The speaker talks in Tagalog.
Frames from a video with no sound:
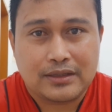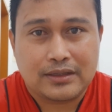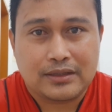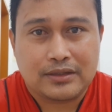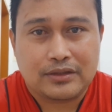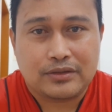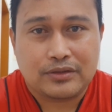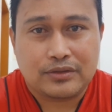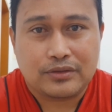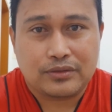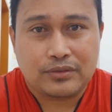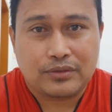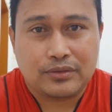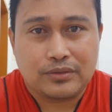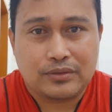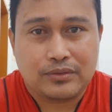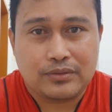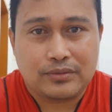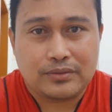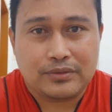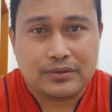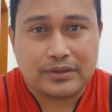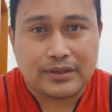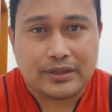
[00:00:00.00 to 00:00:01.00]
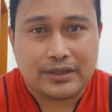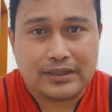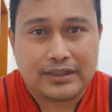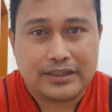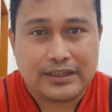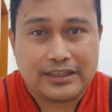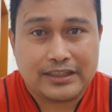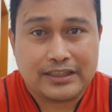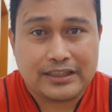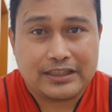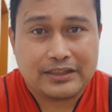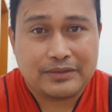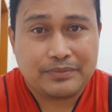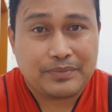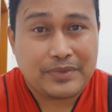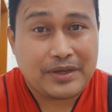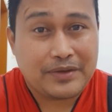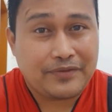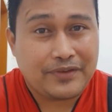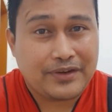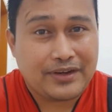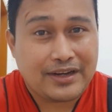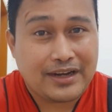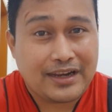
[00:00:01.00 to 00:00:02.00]
So, this is
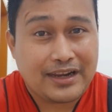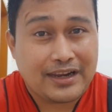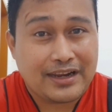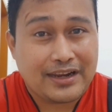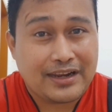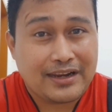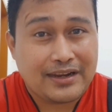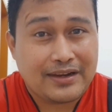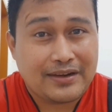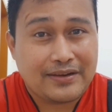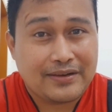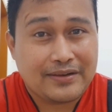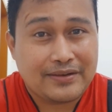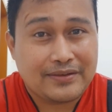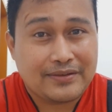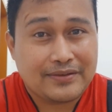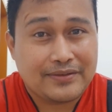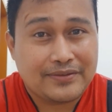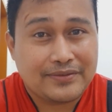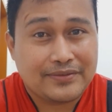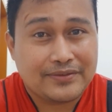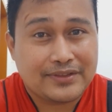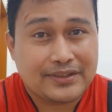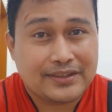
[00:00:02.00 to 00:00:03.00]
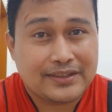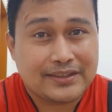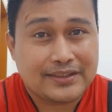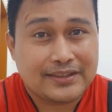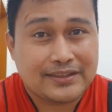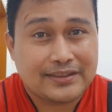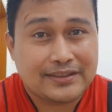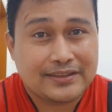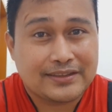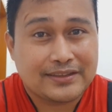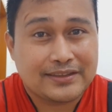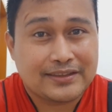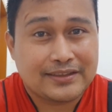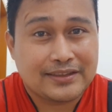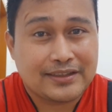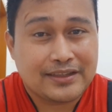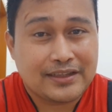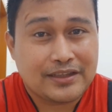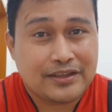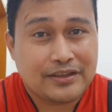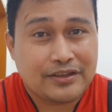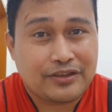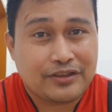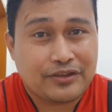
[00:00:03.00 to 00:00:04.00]
Papa Rams.
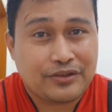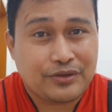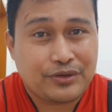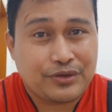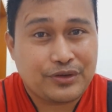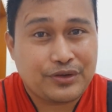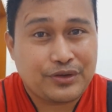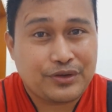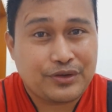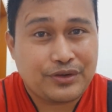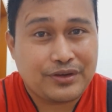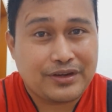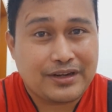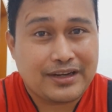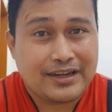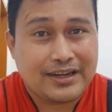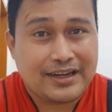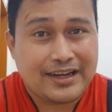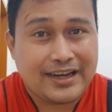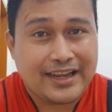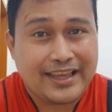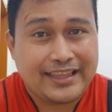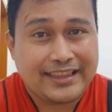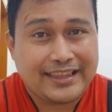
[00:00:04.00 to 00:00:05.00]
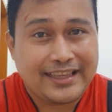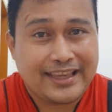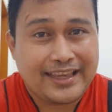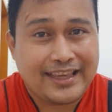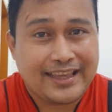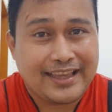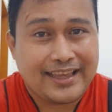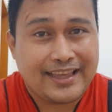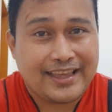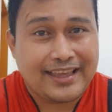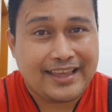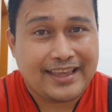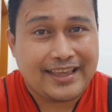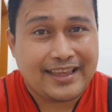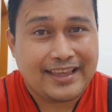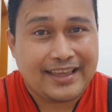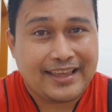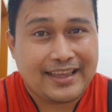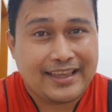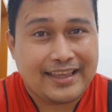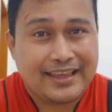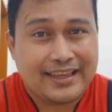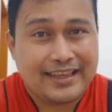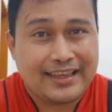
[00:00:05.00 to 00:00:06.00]
So,
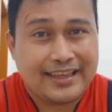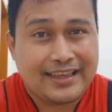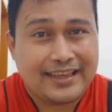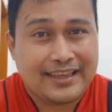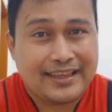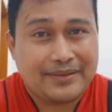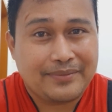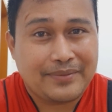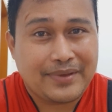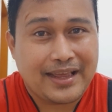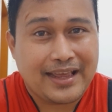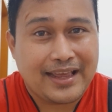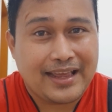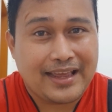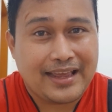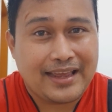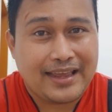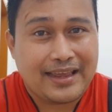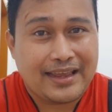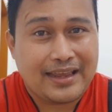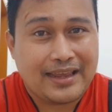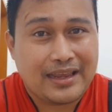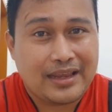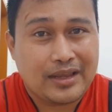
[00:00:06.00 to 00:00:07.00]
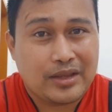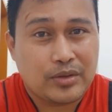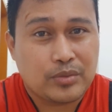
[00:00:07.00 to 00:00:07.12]
ulitin. Bye!